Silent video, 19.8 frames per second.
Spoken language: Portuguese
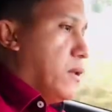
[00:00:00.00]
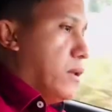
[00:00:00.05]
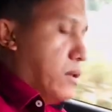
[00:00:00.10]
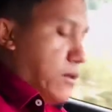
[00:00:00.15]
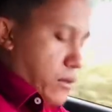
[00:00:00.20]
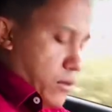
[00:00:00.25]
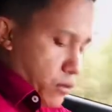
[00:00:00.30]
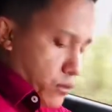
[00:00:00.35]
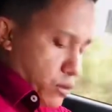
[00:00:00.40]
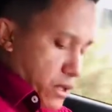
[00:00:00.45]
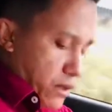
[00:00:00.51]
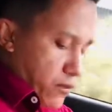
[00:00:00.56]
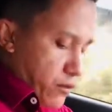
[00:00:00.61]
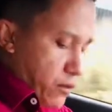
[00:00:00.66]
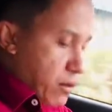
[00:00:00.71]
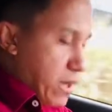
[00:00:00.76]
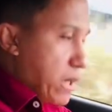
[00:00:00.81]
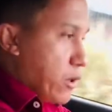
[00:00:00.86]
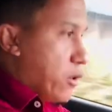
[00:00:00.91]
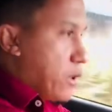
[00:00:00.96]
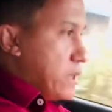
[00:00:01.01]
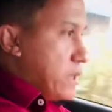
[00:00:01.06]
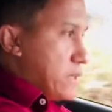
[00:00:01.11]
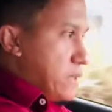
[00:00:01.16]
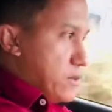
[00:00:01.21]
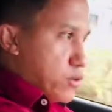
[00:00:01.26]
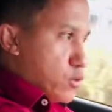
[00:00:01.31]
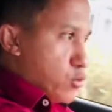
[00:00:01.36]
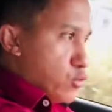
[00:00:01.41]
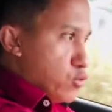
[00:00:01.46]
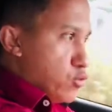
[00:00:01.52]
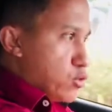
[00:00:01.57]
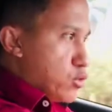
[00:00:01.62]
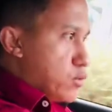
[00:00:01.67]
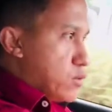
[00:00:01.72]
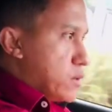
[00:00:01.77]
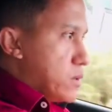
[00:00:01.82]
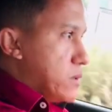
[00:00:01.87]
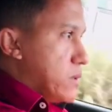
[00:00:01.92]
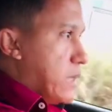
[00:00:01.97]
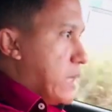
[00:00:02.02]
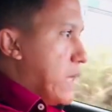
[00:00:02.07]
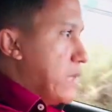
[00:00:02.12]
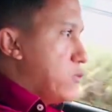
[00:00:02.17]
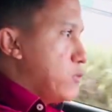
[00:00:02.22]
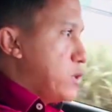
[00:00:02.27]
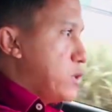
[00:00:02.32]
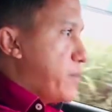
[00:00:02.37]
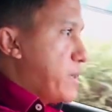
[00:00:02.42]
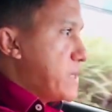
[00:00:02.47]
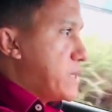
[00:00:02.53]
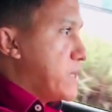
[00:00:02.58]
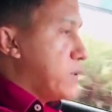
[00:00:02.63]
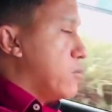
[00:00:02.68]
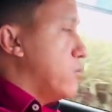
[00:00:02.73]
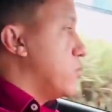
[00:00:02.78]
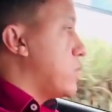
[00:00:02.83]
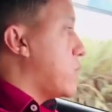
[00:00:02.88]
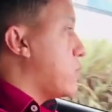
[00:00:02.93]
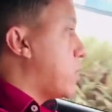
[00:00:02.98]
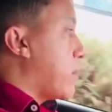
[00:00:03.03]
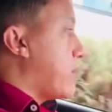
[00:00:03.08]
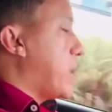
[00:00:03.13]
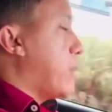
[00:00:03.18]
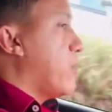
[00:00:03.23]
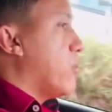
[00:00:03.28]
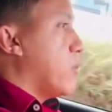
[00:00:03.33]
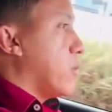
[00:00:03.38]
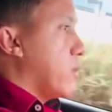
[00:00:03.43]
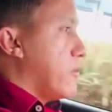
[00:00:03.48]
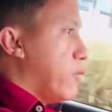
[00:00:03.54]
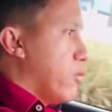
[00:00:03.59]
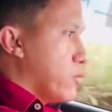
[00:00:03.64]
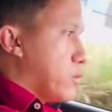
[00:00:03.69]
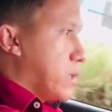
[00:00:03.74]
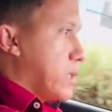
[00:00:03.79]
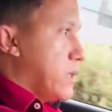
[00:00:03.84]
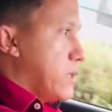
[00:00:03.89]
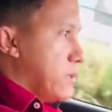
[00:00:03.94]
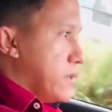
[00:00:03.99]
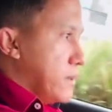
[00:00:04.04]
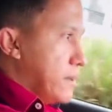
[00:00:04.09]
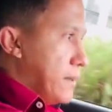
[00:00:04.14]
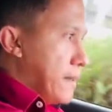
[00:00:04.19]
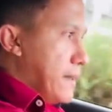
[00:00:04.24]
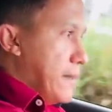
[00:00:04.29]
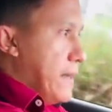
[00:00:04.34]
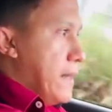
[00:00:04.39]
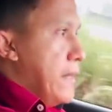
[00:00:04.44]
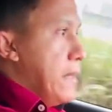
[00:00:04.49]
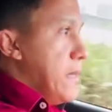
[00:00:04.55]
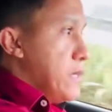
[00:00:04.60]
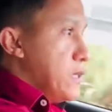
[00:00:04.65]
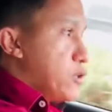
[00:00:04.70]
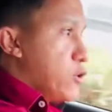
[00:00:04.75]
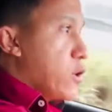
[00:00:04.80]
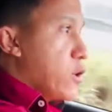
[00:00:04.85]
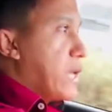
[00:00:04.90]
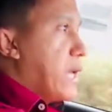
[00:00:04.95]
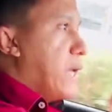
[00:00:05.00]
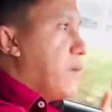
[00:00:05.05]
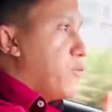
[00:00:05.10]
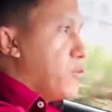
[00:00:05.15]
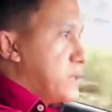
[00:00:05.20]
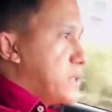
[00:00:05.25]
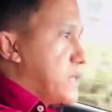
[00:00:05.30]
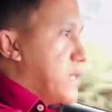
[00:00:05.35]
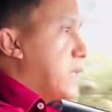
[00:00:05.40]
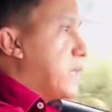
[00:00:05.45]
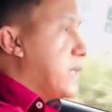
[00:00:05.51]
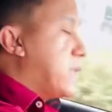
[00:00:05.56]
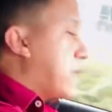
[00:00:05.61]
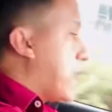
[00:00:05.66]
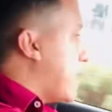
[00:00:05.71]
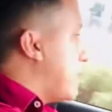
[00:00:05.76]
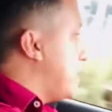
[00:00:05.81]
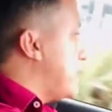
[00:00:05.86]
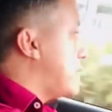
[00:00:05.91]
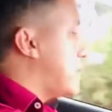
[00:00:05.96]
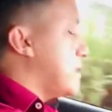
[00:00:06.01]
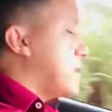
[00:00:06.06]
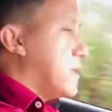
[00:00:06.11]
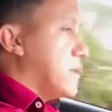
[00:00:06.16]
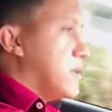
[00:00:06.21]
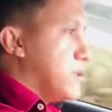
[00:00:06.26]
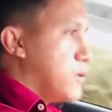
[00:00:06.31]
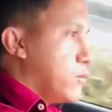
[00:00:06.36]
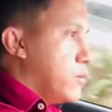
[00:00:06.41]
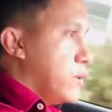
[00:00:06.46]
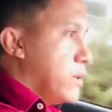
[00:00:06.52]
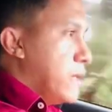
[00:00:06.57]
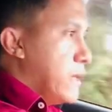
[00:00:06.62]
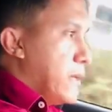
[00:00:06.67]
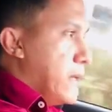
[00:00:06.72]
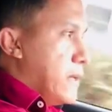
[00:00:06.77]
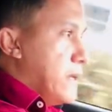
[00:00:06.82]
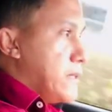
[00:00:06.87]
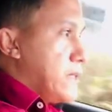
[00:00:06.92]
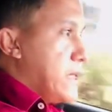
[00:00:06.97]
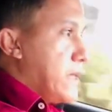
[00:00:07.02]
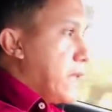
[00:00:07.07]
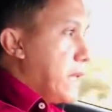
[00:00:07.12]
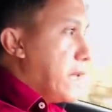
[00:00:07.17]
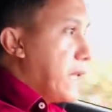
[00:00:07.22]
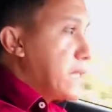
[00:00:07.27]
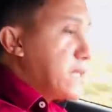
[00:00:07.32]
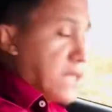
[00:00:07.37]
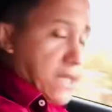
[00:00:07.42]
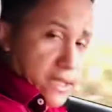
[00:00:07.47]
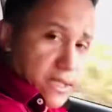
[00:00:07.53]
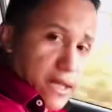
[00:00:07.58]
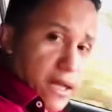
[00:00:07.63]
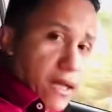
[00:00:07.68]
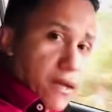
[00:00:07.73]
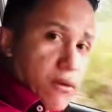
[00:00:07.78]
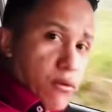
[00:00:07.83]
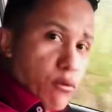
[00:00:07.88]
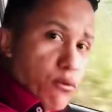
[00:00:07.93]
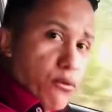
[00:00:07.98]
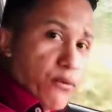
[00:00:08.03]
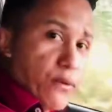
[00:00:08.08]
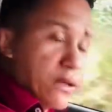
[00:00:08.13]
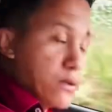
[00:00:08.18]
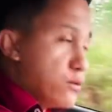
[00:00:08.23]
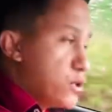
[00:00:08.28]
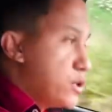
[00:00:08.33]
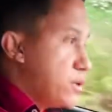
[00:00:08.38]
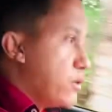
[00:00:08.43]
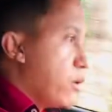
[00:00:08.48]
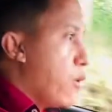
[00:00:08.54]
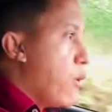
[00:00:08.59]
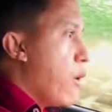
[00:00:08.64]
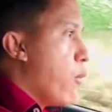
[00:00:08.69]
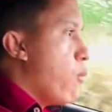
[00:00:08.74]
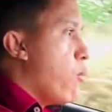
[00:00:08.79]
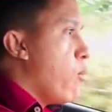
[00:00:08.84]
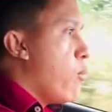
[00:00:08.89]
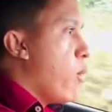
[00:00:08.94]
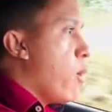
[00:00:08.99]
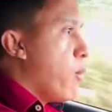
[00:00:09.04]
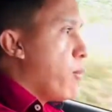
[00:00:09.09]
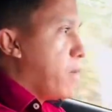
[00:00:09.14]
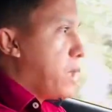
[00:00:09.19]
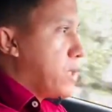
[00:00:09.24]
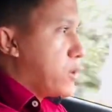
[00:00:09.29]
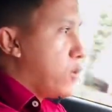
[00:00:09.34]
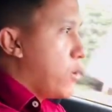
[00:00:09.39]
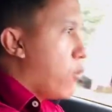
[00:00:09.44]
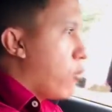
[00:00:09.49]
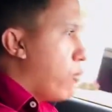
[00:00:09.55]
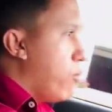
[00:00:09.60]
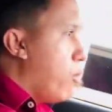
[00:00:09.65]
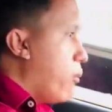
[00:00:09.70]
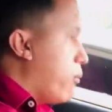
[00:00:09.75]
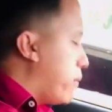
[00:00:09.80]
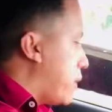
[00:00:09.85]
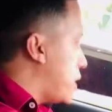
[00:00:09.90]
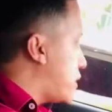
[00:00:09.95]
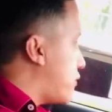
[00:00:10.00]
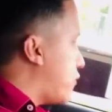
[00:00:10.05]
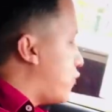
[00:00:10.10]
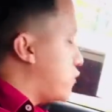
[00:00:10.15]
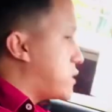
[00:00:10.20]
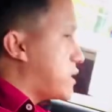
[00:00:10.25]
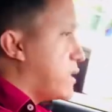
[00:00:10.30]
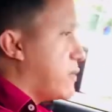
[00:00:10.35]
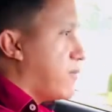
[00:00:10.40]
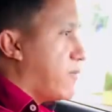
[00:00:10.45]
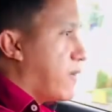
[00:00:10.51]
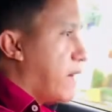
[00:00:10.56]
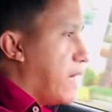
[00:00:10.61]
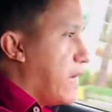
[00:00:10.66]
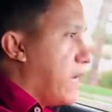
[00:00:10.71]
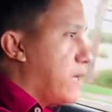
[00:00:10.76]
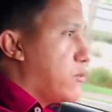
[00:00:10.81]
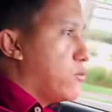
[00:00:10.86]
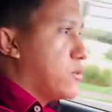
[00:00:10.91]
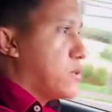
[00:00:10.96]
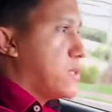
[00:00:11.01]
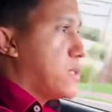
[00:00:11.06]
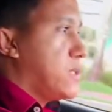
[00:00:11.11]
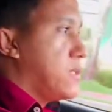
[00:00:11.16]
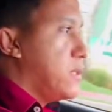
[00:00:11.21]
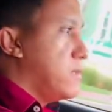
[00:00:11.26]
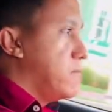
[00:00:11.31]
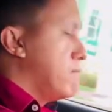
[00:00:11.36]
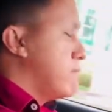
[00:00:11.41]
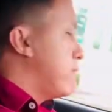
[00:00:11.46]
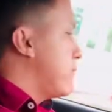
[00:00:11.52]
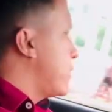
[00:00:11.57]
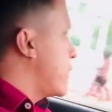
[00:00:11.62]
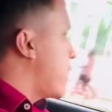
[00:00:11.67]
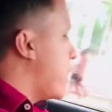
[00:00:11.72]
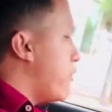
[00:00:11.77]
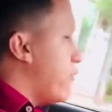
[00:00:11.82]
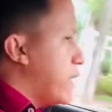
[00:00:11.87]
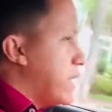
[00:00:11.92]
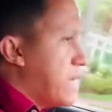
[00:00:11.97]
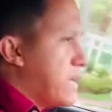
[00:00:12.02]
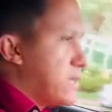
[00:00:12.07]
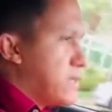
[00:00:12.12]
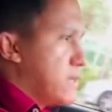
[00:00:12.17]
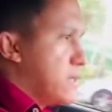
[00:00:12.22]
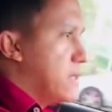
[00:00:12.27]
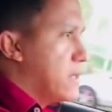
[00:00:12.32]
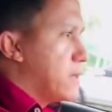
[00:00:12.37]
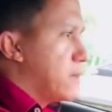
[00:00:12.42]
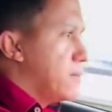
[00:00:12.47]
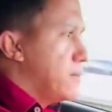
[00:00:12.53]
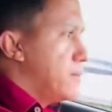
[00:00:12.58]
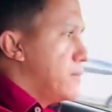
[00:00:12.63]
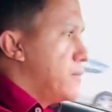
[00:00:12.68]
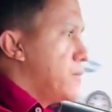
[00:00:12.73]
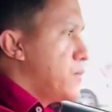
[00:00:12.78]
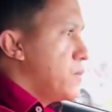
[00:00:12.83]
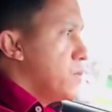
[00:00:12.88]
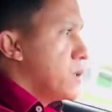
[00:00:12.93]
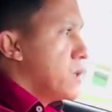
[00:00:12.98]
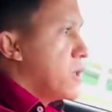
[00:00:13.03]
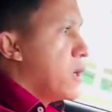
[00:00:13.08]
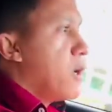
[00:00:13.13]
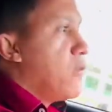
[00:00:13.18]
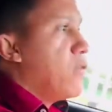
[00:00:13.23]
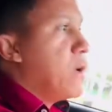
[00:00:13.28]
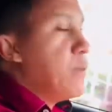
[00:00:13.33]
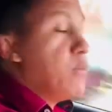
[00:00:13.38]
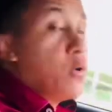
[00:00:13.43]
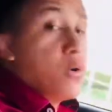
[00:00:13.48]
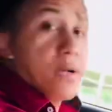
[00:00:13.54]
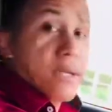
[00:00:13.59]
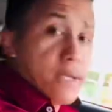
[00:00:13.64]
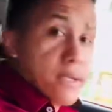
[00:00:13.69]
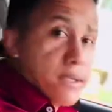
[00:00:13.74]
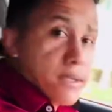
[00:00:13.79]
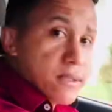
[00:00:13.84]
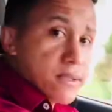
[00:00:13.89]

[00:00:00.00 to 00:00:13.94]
não teve maiores sustos. Reduzi para a segunda no quebra-mola. Voltei. Só que aí você que está iniciando, você tem que aceitar o fato de um, momento, em algum momento, você vai reduzir. O carro vai dar tranco, o carro vai morrer